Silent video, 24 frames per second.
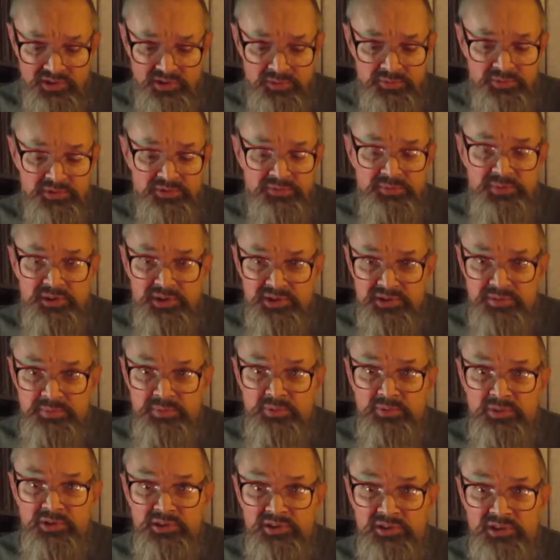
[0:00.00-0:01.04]
а вообще в
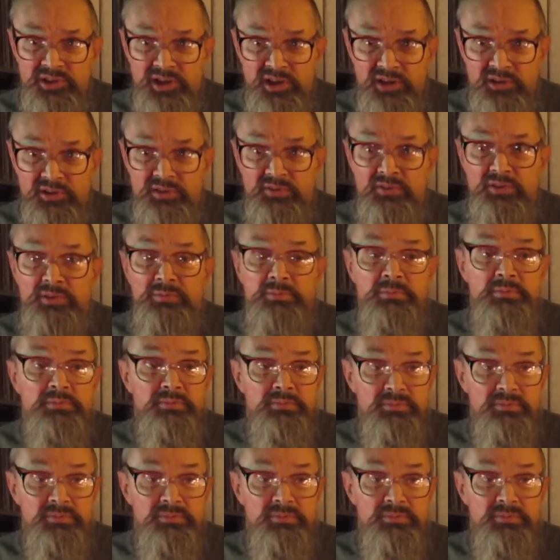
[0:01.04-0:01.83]
принципе гитарного